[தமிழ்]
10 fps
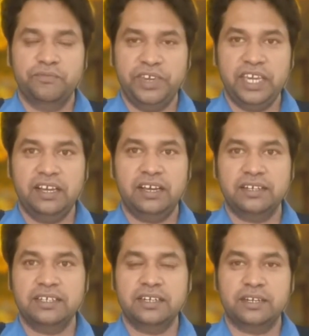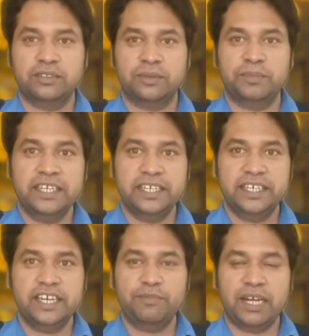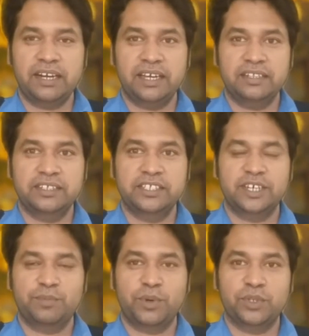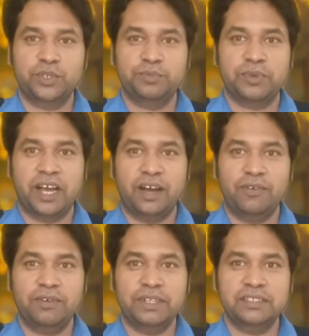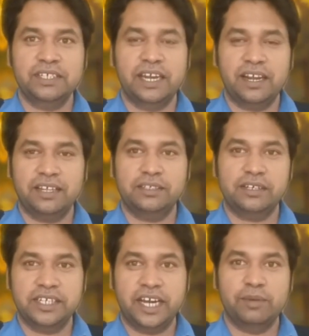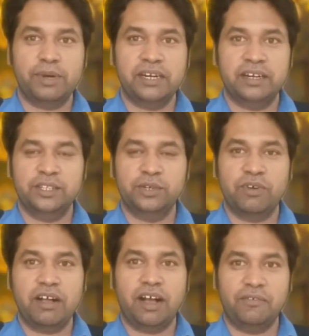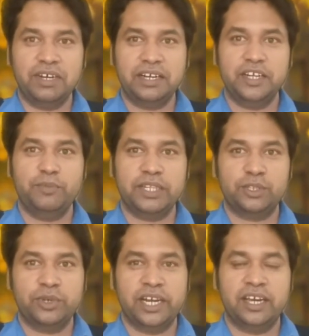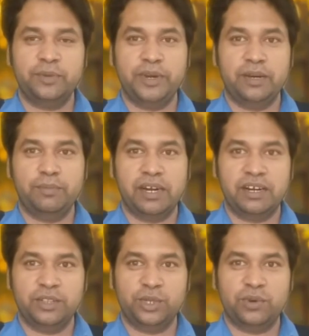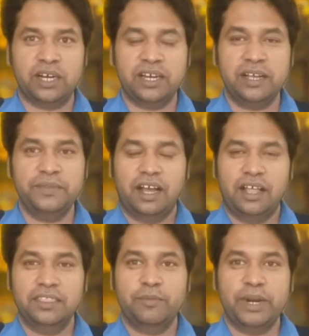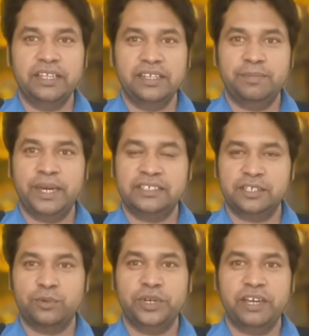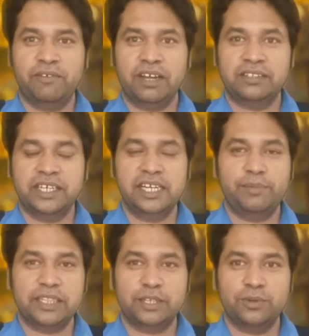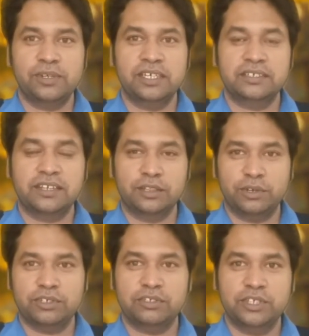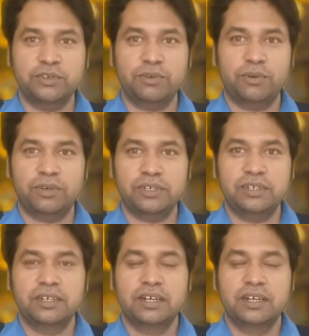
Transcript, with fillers: வீக்காக இருக்குதுன்னு அர்த்தம் இதயம் நல்லா இருந்துச்சுன்னா போதும் அவன் வந்து எல்லாத்துக்கிட்டையும் அன்பாக நடந்துக்குவான் அவங்ககிட்டையும் மற்றவங்க எல்லாருமே அன்பாக நடந்துக்குவாங்க அந்த மனிதன் பேசக்கூடிய வார்த்தைகள் மற்றவங்களுக்கு சந்தோஷத்தையும் ஒரு